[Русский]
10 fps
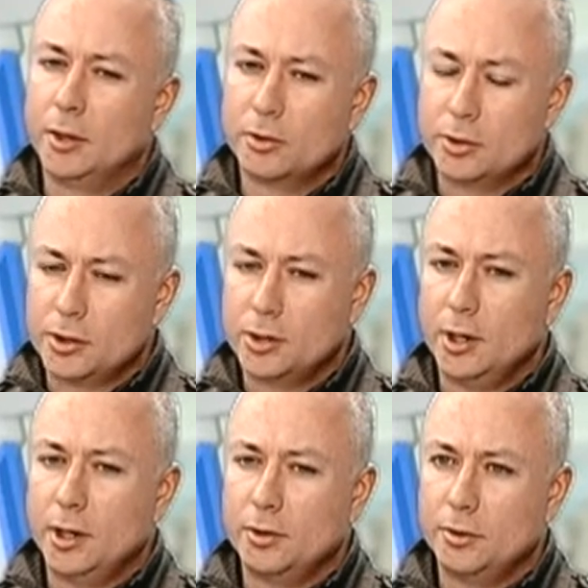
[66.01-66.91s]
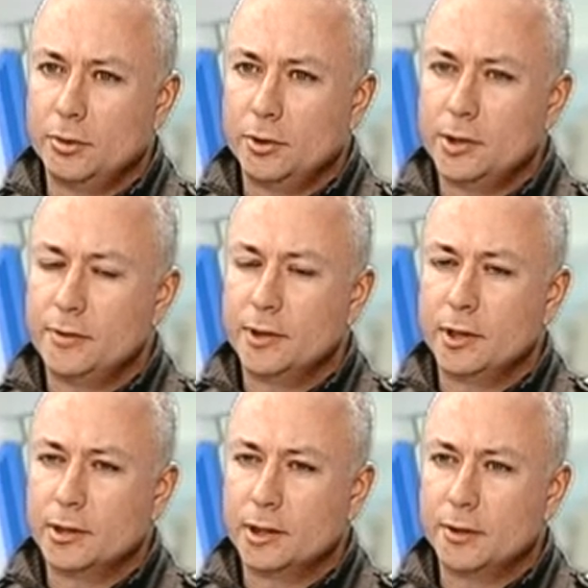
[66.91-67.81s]
Но, к сожалению,
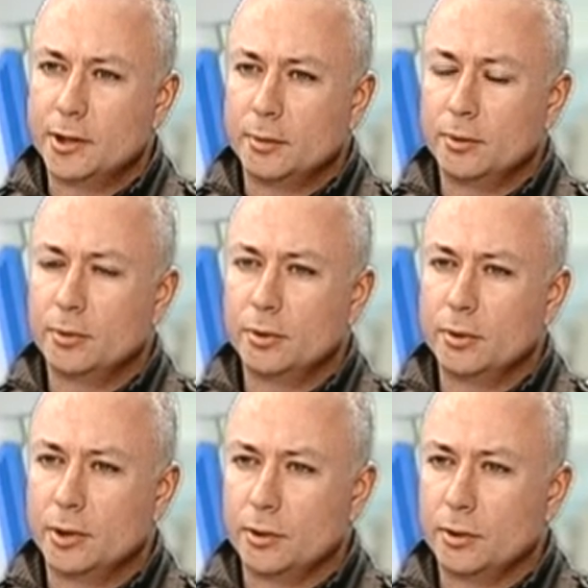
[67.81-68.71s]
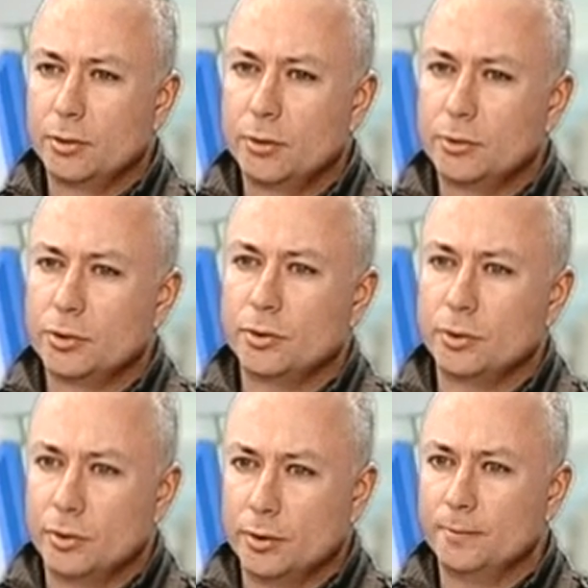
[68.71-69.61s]
действительность говорит об, о другом,
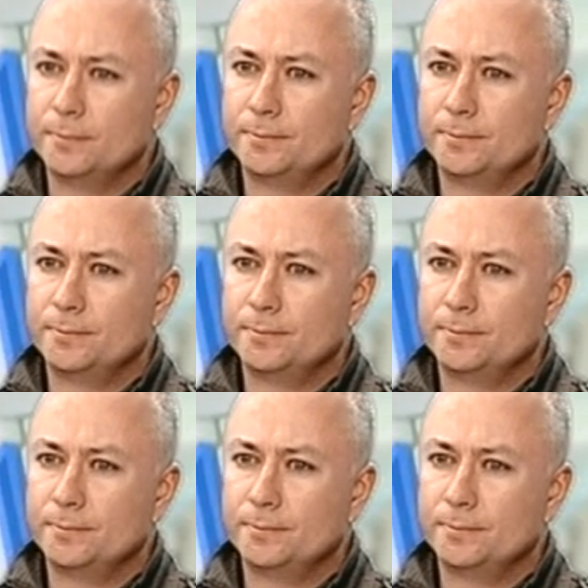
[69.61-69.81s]
что